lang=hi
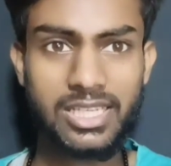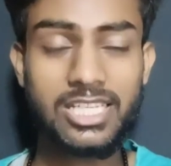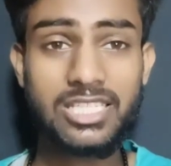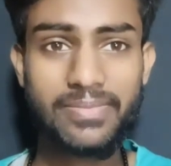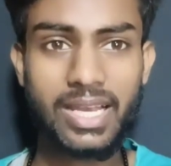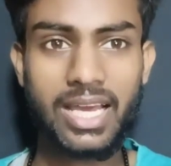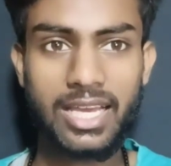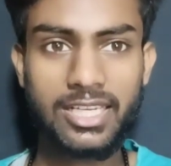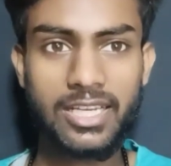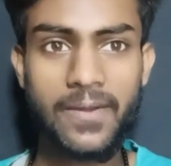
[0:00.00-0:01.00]
स्मेल
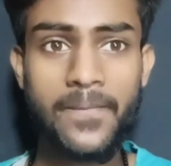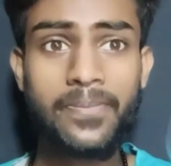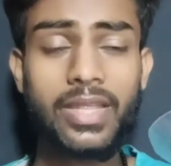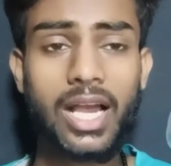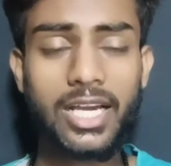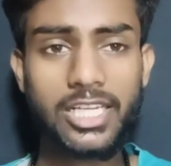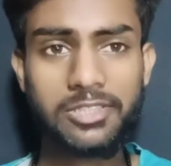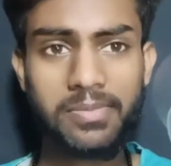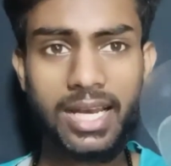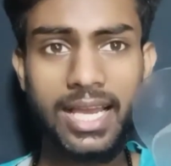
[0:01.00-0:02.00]
आएगी अगर
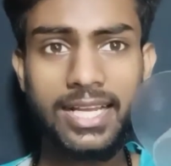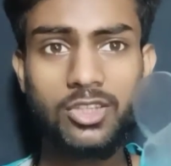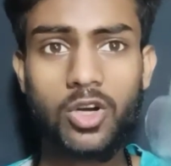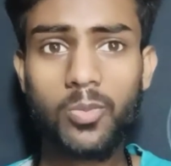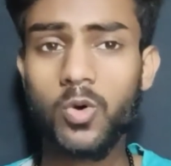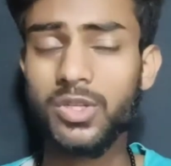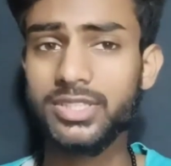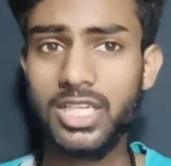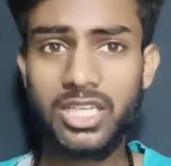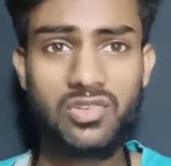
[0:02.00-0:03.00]
स्मेल आएगी तो आपको
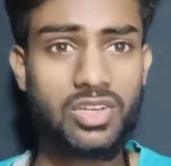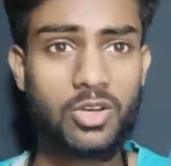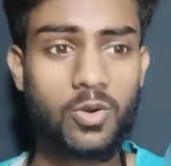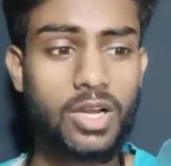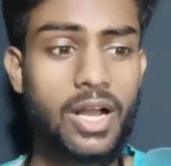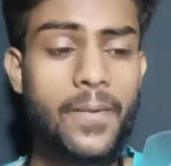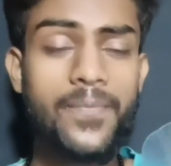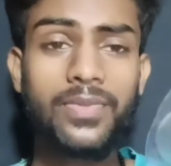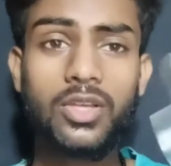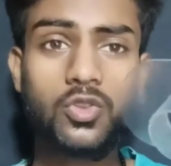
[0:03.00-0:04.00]
अच्छा नहीं फील होगा
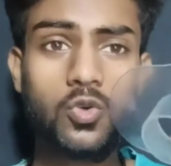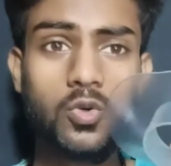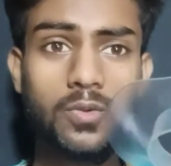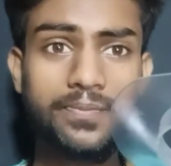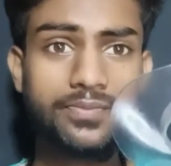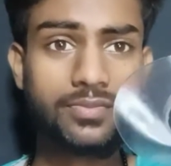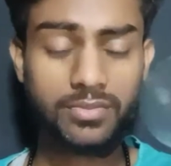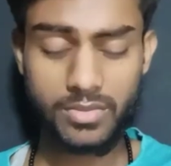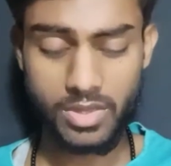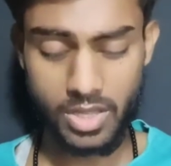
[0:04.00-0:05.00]
तो
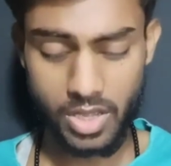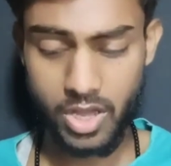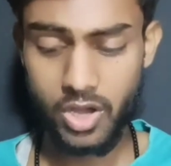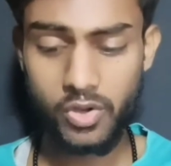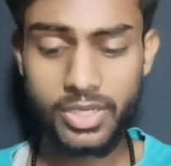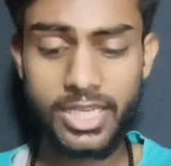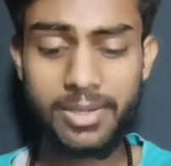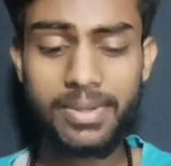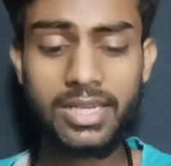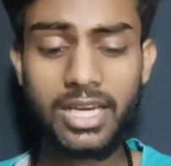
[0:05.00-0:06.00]
और
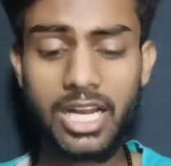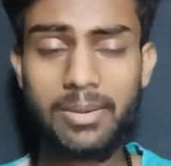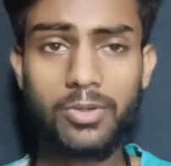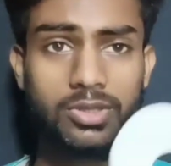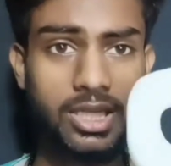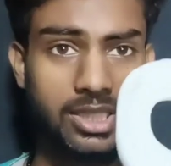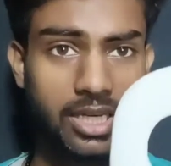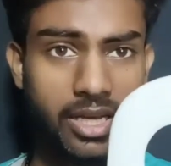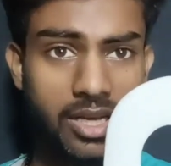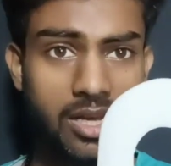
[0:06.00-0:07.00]
ये भी ख़राब हो
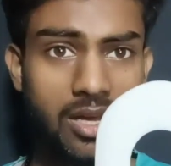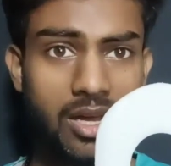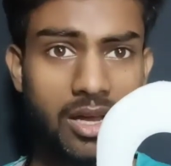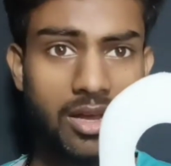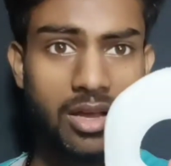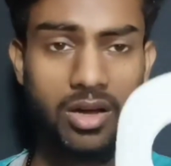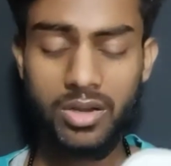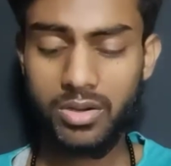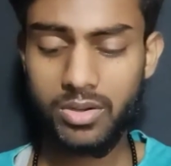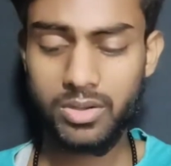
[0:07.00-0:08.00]
जाता है
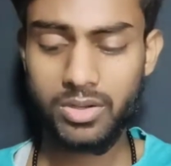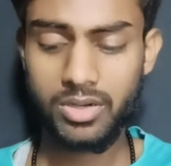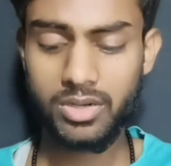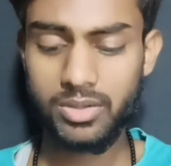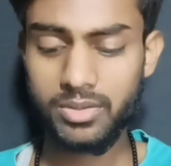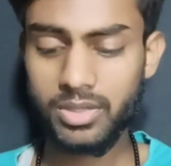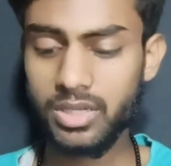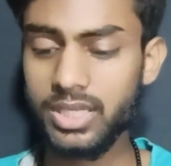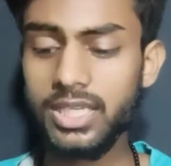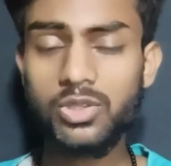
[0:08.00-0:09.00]

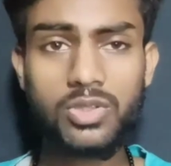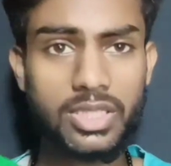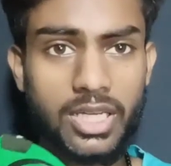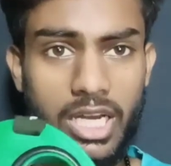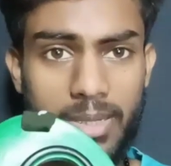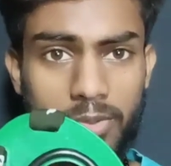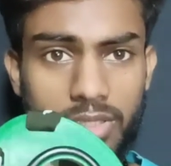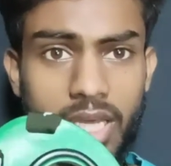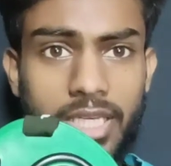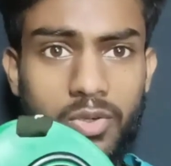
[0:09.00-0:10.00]
और ये तो नहीं ख़राब
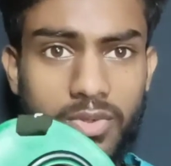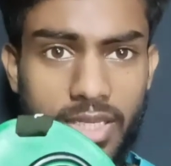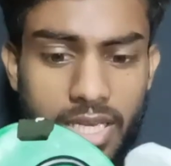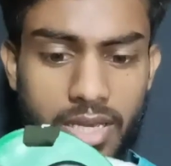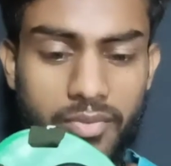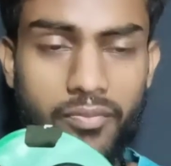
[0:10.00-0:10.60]
होता है क्योंकि ये